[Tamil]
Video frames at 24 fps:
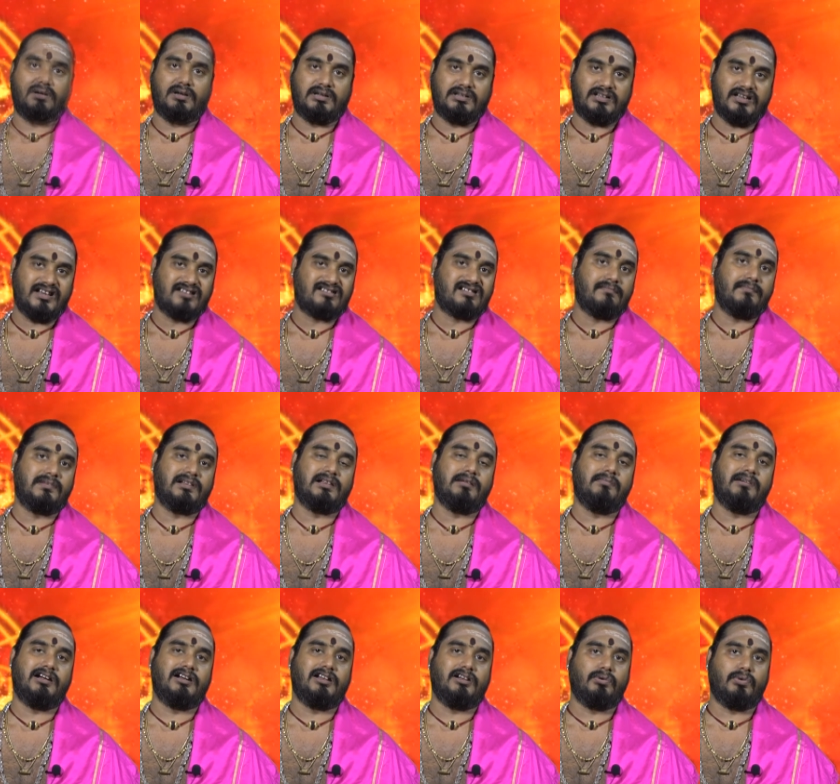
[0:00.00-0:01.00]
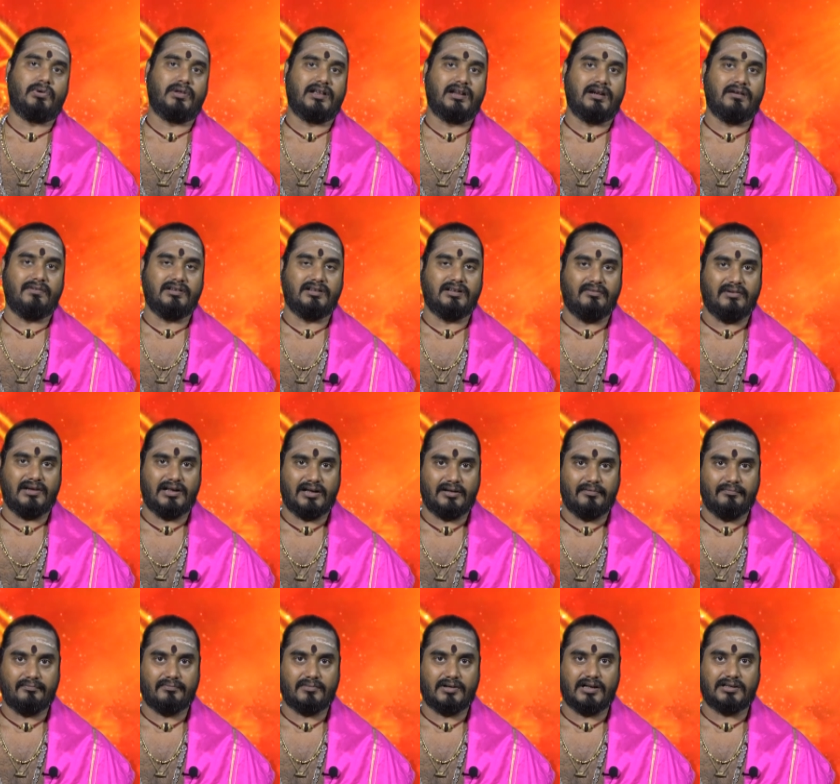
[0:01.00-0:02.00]
ஹதய சம்பந்தமான நோய்கள் வந்து
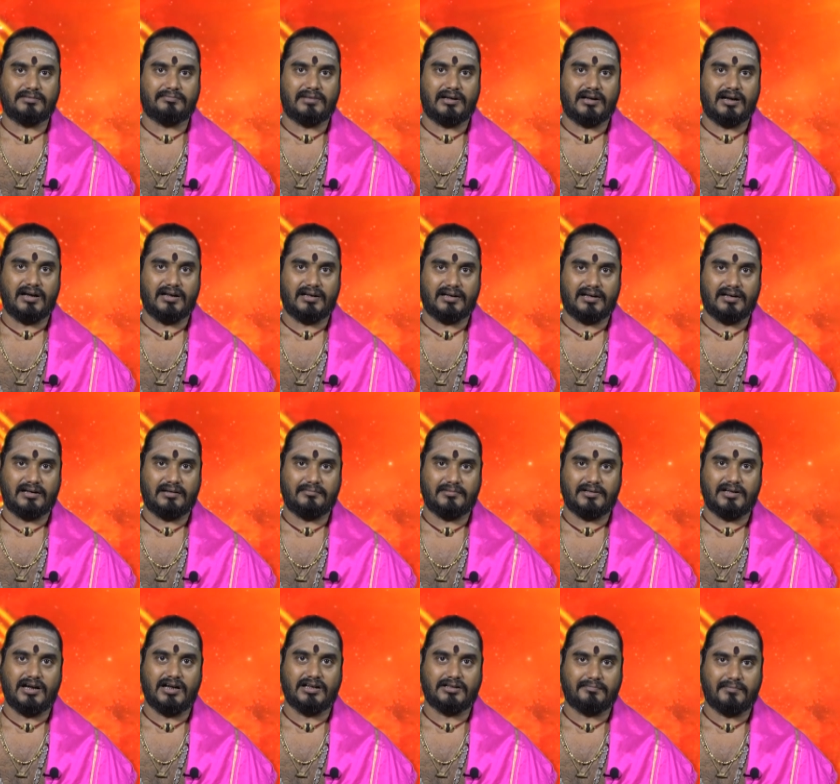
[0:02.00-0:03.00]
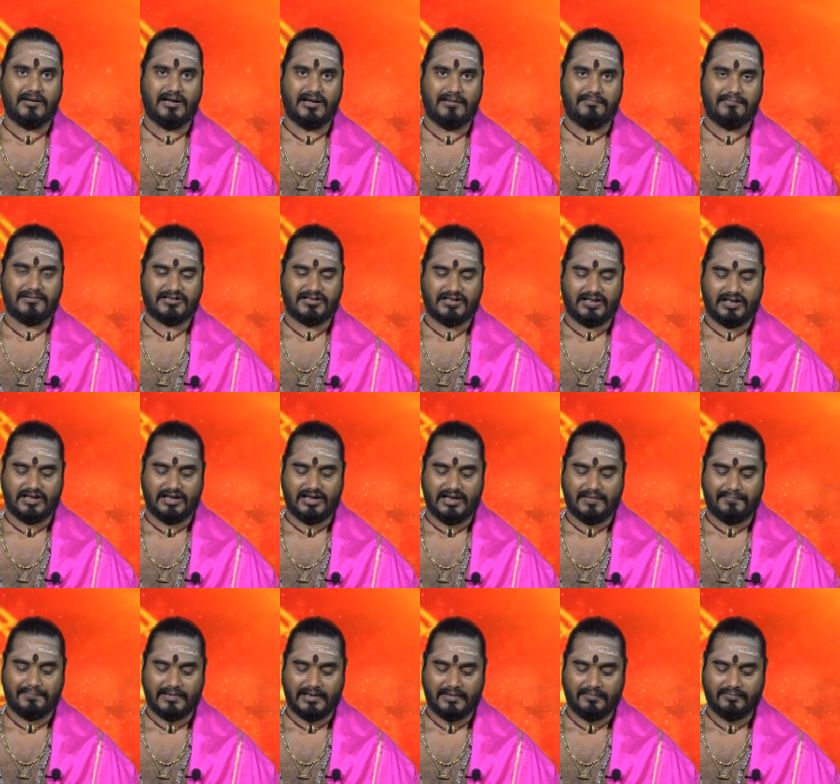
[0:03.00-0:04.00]
விலகும் ஆத்மகாரகன் என்பது ஆத்மால பிரச்சனைகள்
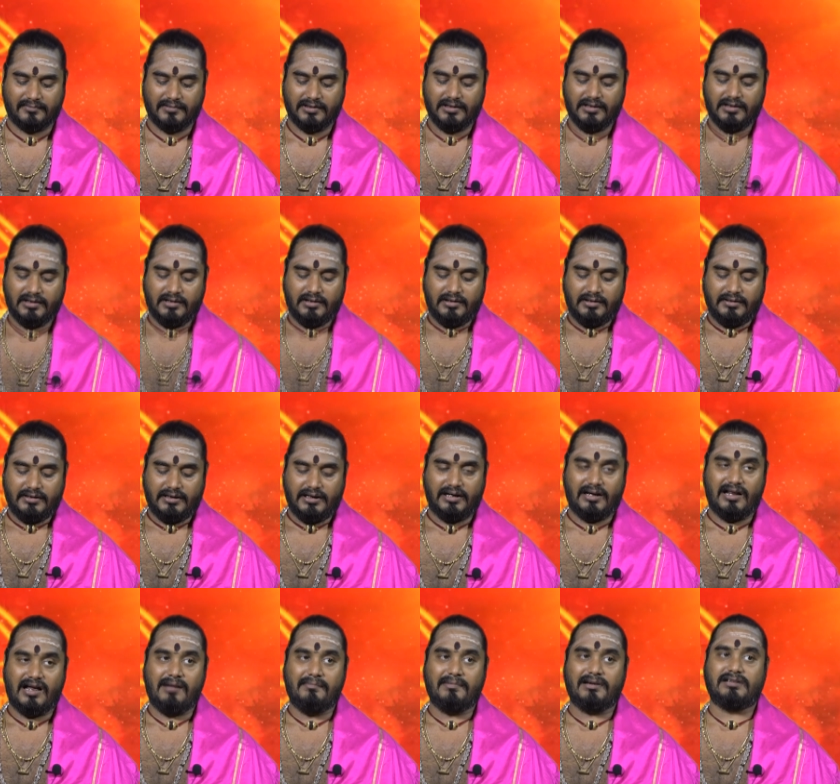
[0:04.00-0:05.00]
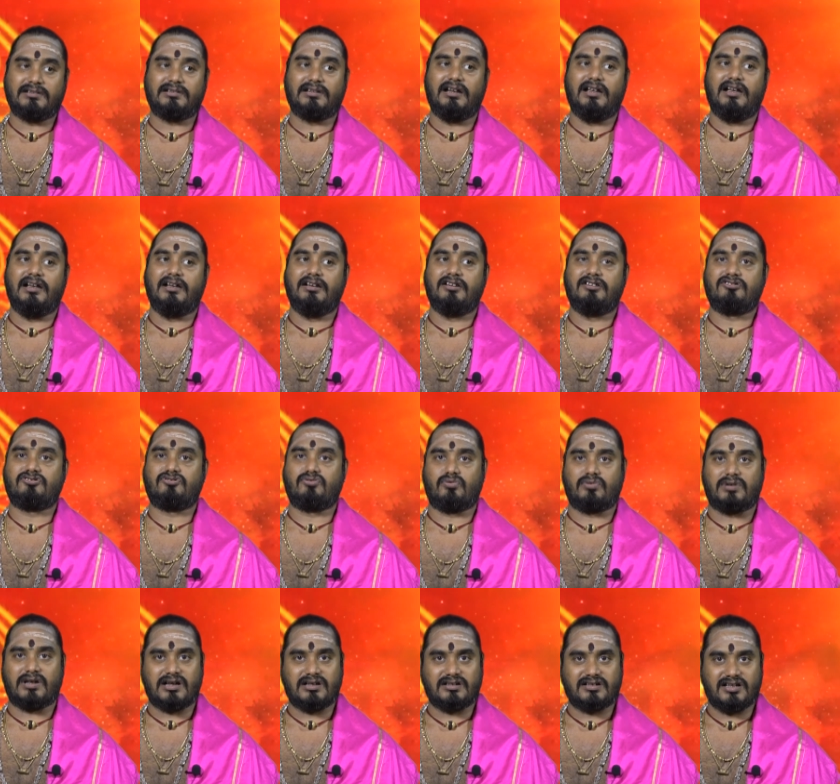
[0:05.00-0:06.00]
ஏற்படும் ஏழாம் இடத்துல
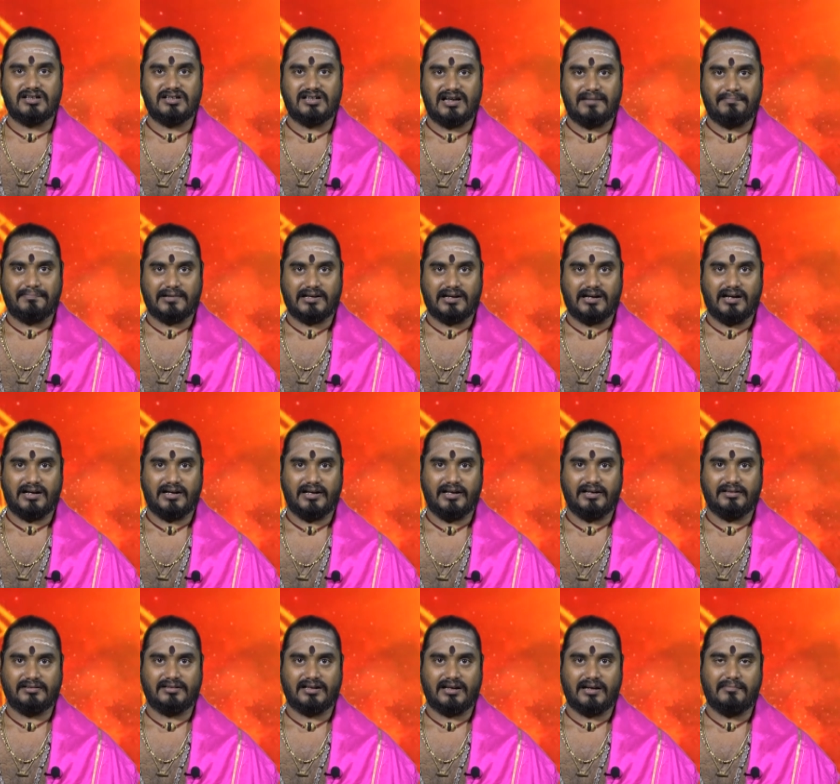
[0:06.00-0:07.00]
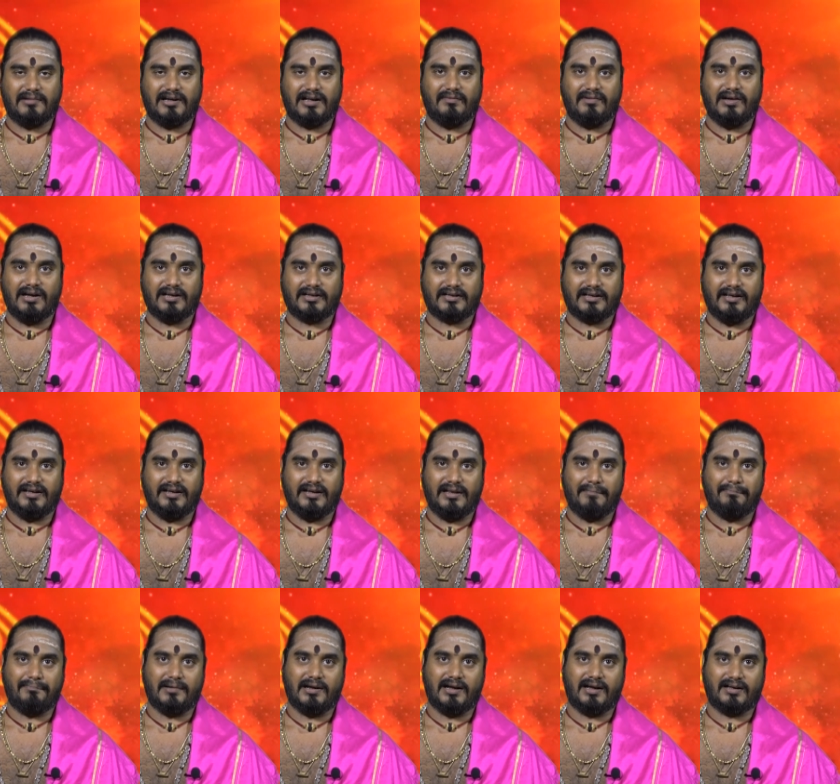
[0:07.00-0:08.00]
சுக்கரன் சஞ்சரிப்பதனாலே திருமண வாழ்க்கை
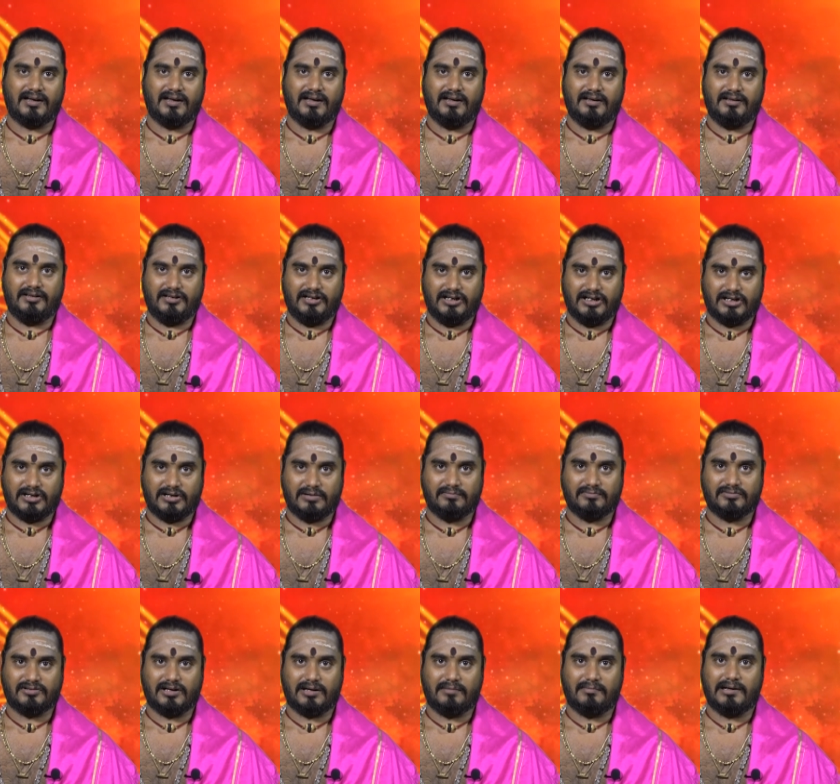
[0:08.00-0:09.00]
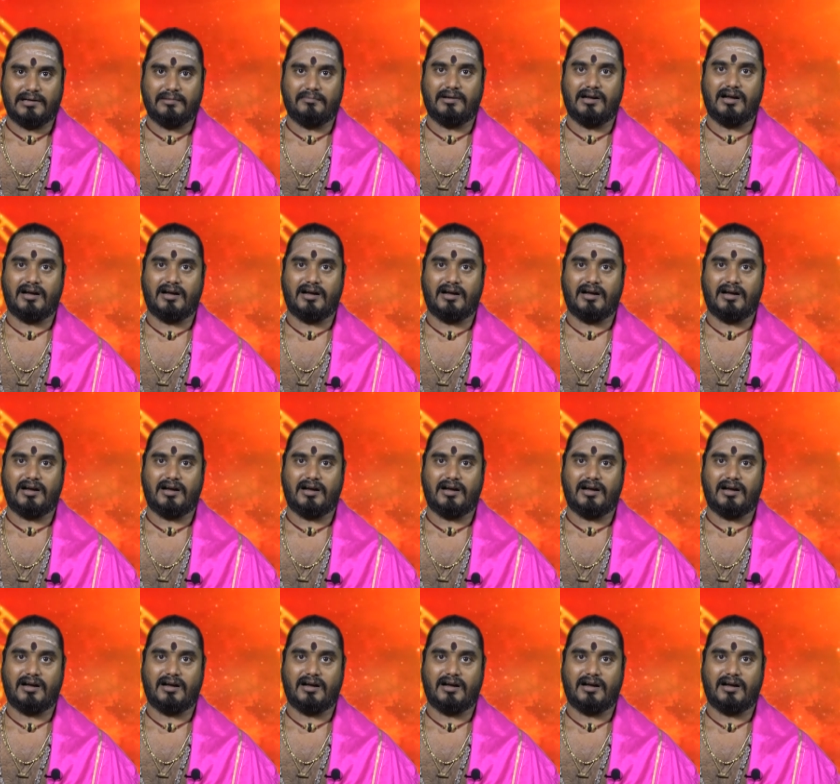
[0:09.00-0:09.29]
இனிப்பாக இருக்கும் திருமணம்